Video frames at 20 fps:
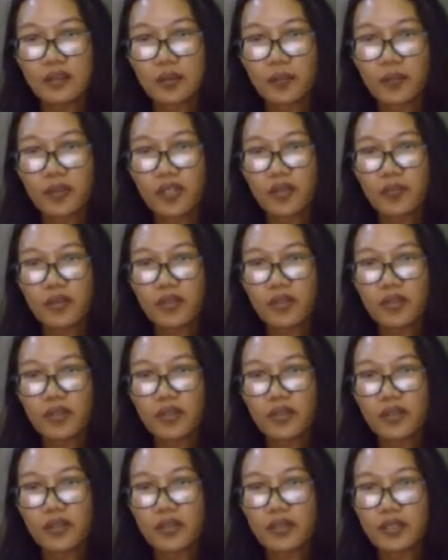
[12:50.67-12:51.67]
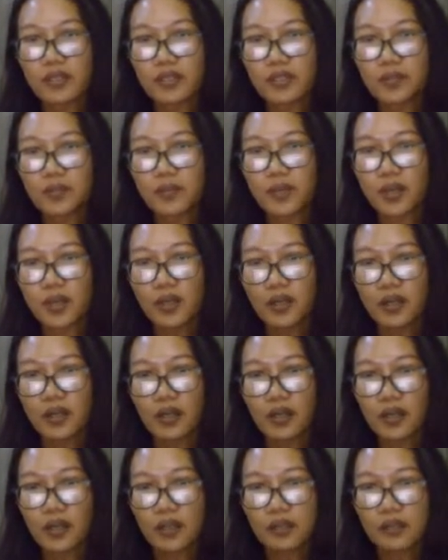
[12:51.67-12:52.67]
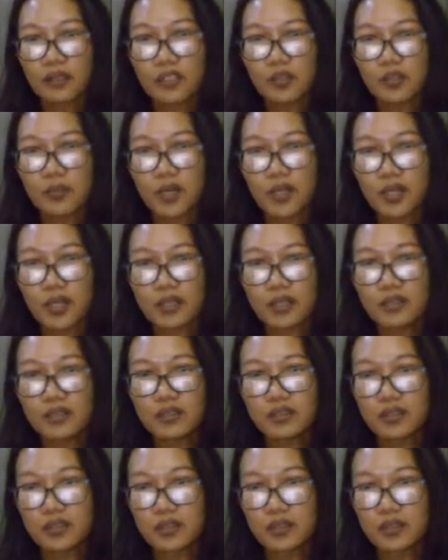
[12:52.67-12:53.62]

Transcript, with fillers: apa namanya transpa transparansi.